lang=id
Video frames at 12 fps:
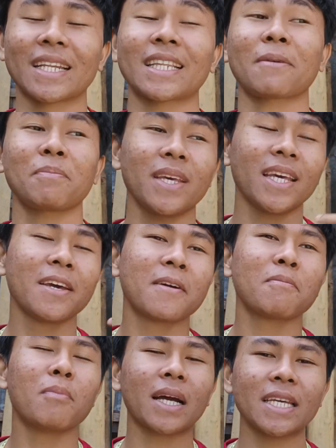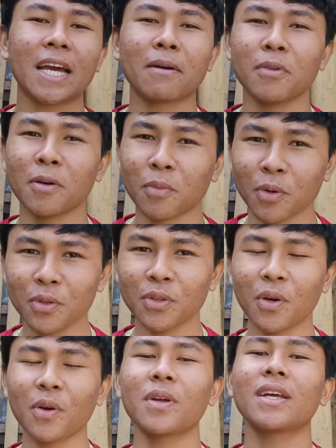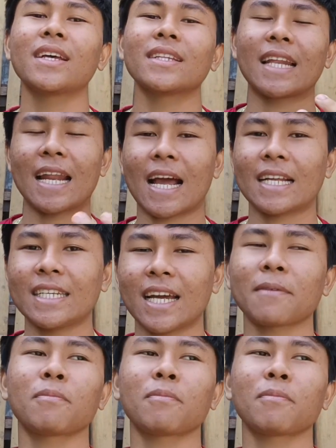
Tapi bagi yang belum beruntung, tenang aja.